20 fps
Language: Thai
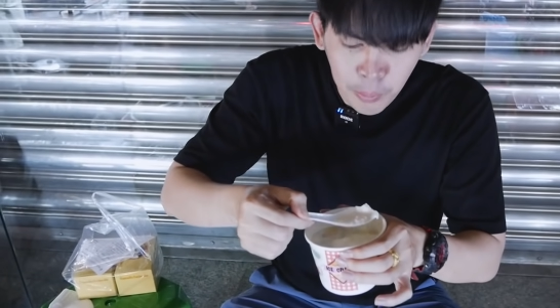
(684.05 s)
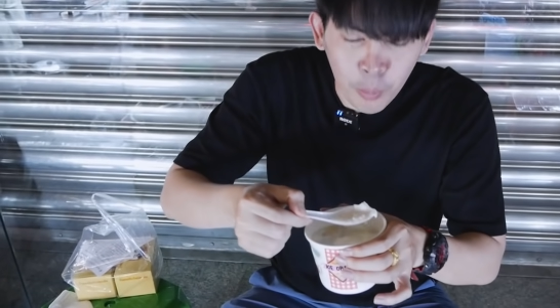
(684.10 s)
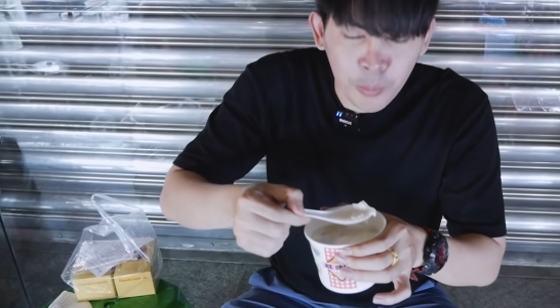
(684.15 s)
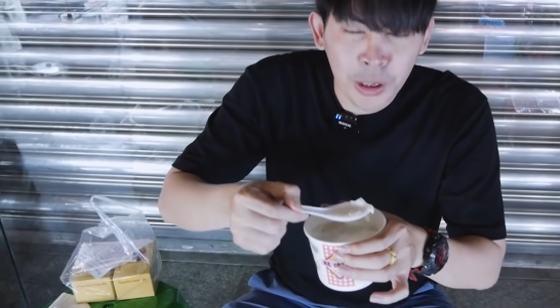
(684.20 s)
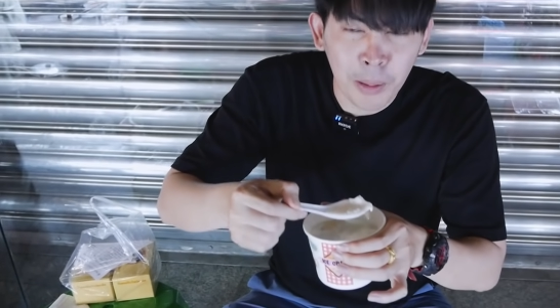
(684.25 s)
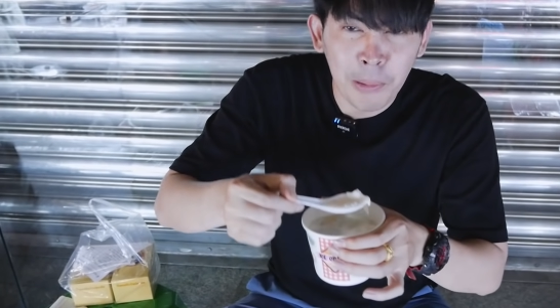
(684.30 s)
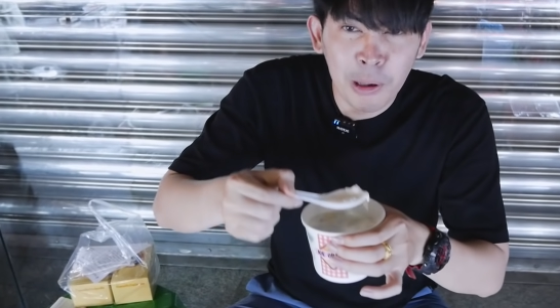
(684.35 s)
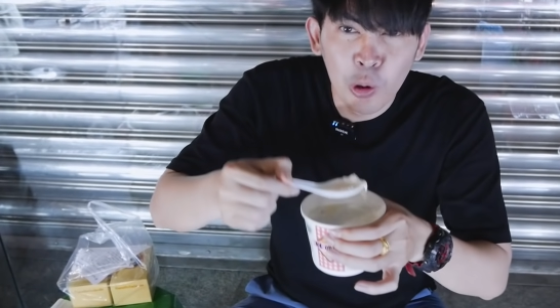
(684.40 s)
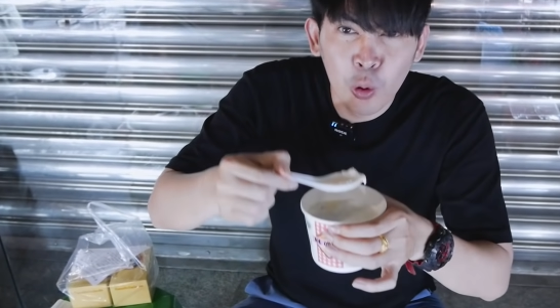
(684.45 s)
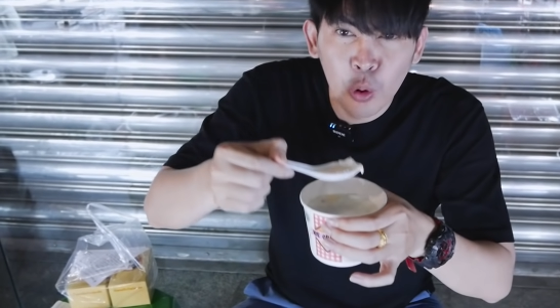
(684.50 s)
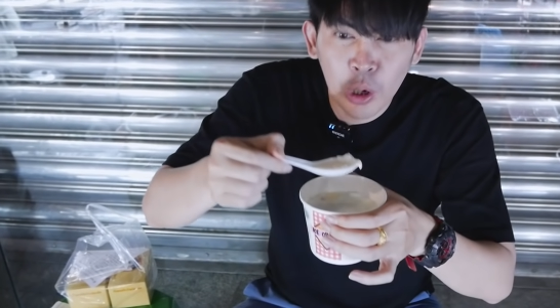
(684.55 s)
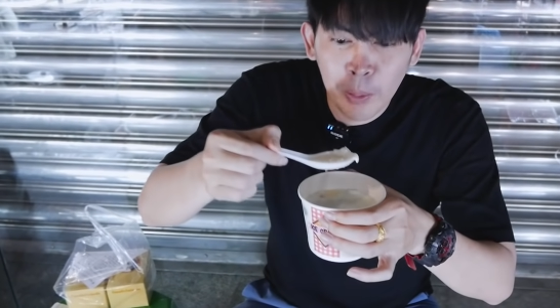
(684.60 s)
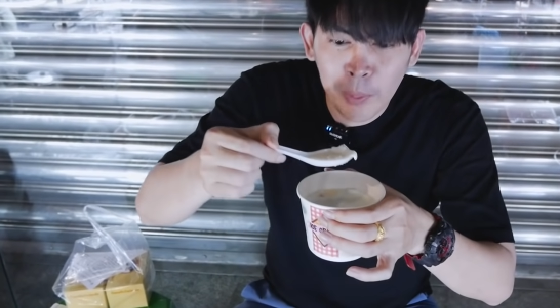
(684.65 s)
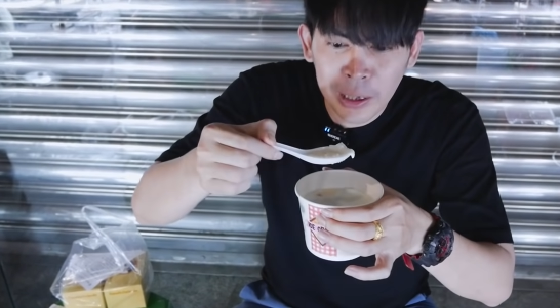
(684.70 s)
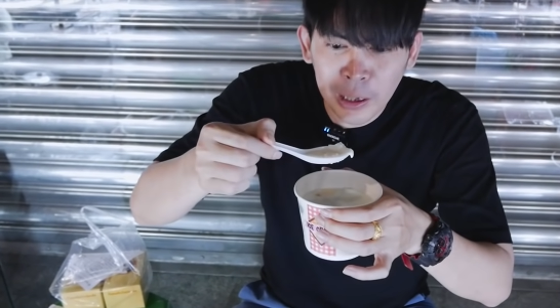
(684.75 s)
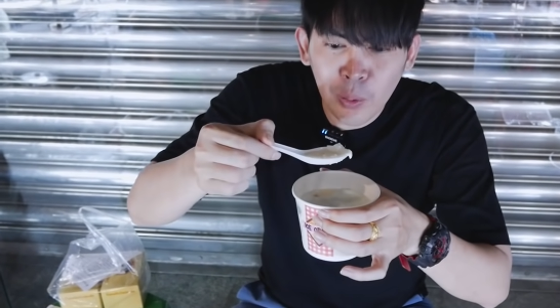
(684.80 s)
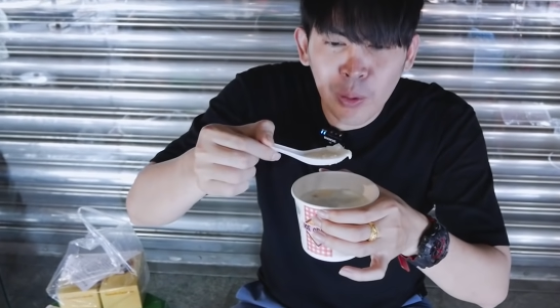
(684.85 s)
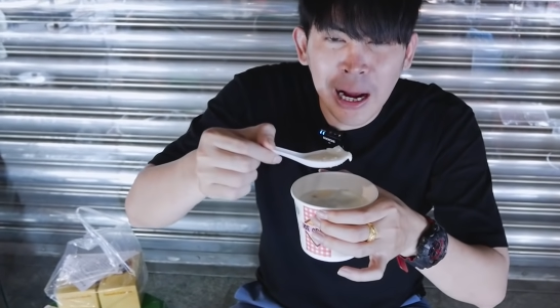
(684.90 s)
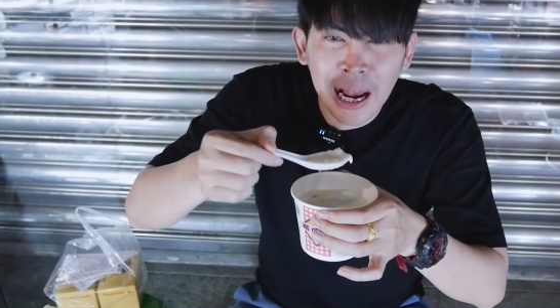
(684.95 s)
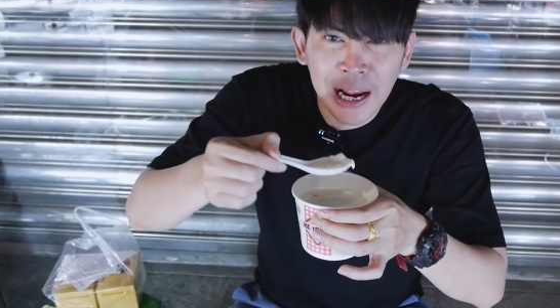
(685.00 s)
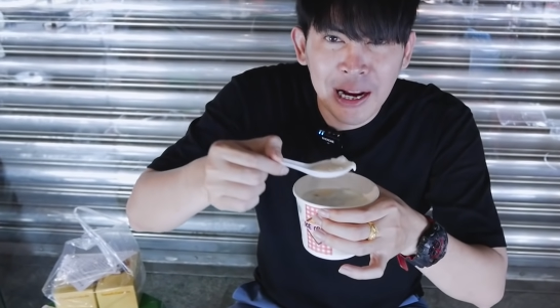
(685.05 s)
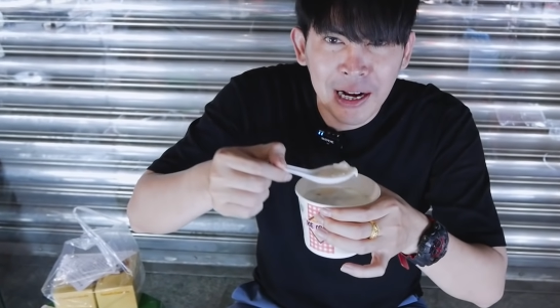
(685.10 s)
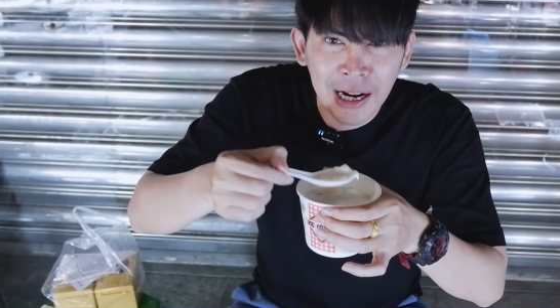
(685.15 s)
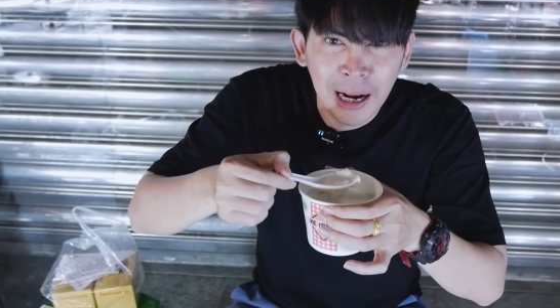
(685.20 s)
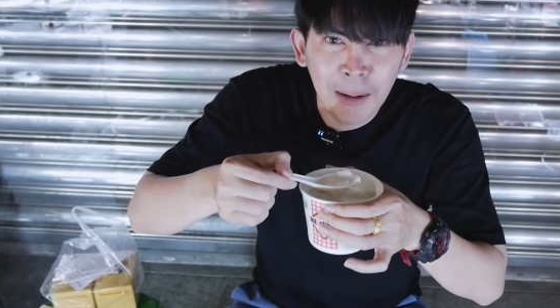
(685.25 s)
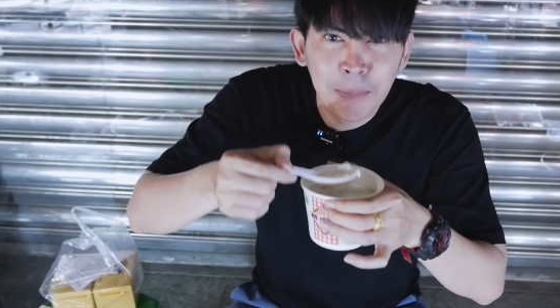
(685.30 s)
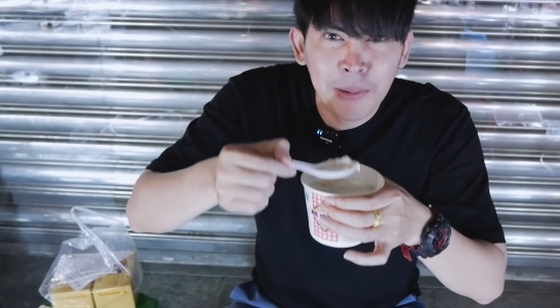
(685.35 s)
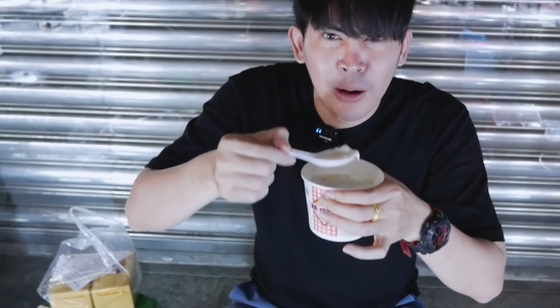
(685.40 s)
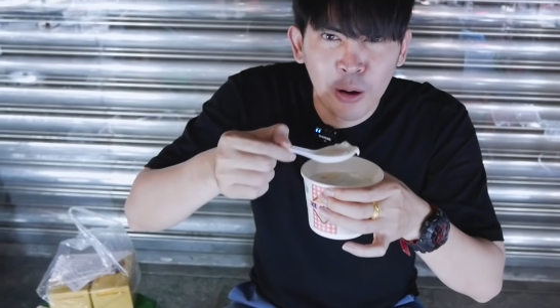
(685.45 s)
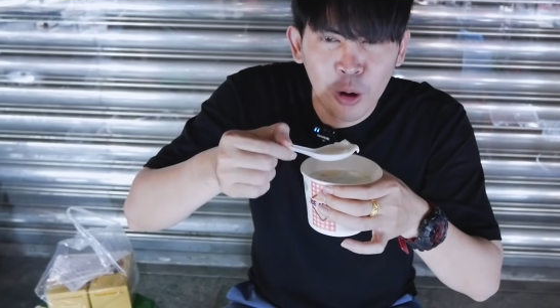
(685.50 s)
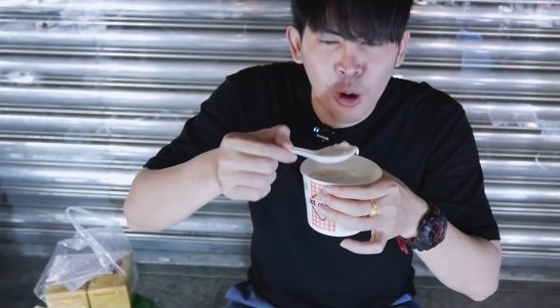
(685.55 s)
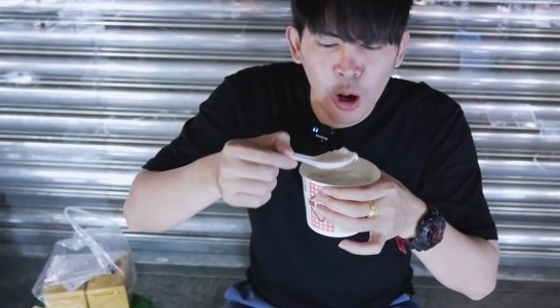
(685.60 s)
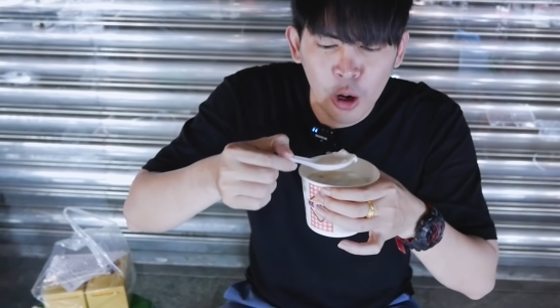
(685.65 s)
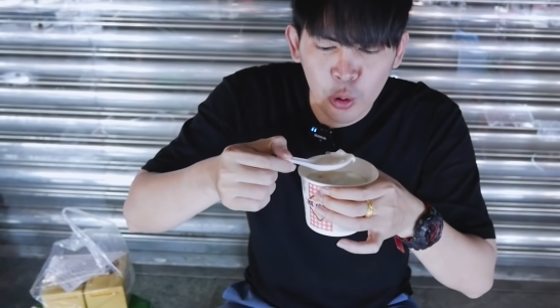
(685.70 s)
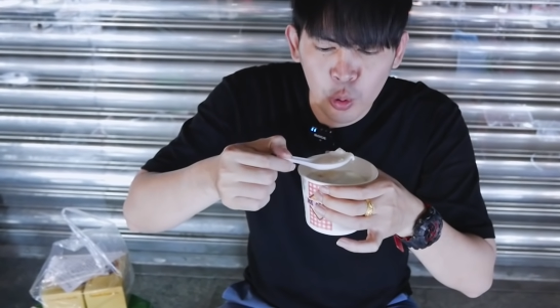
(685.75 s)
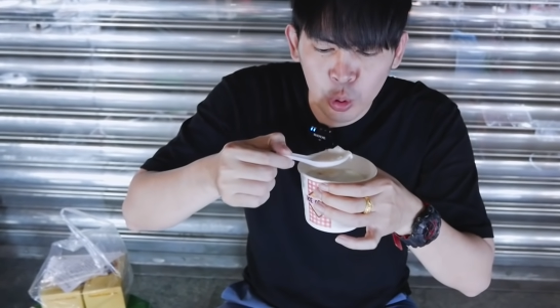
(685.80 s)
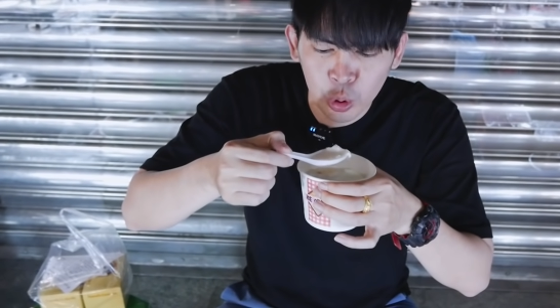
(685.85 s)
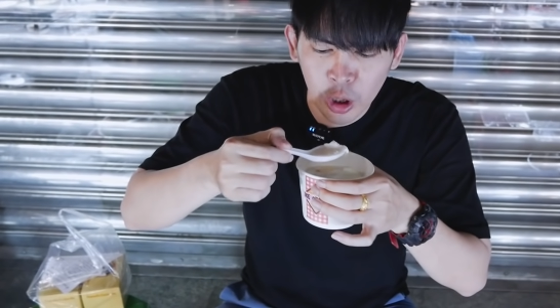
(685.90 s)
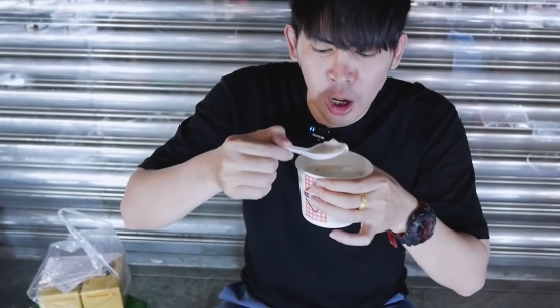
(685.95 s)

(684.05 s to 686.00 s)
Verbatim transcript: ผมยังไม่รู้นะ ว่าเท่าไหร่นะครับ เดี๋ยวรอดู